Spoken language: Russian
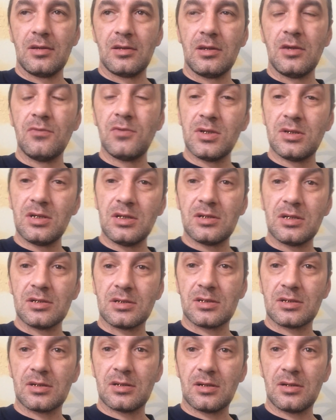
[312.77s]
не
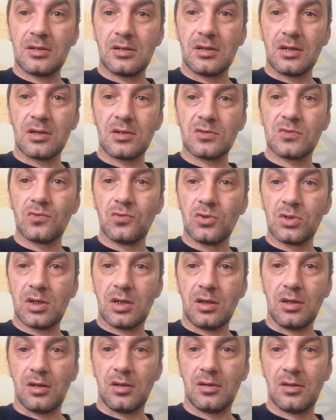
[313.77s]
ведитесь на
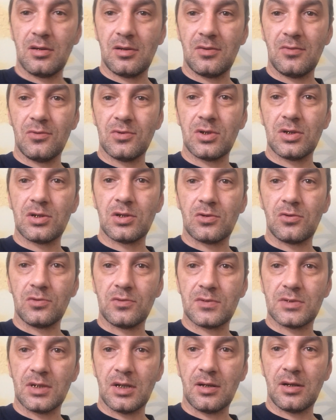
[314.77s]
разводке вот этих
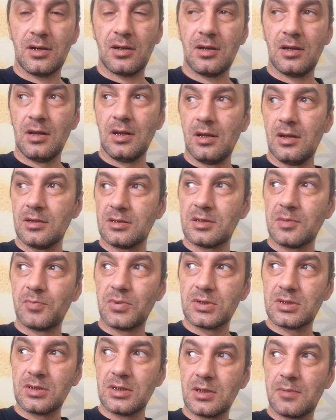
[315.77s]
вот всех
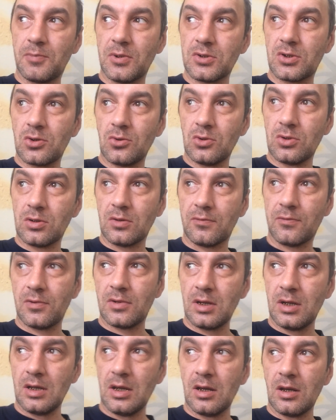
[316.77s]
записных патриотов,
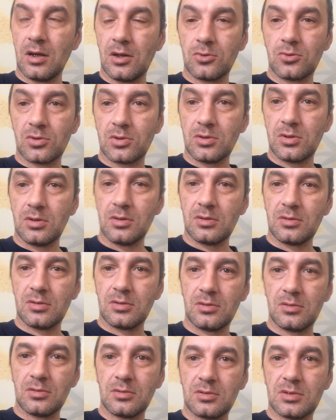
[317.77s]
которые
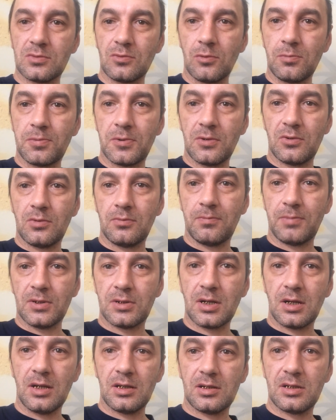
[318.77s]
свой
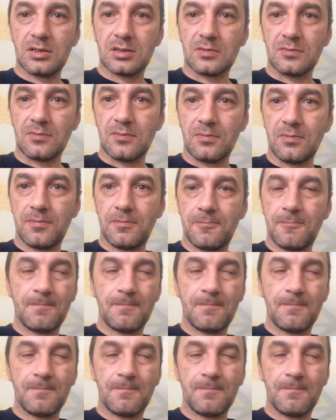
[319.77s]
патриотизм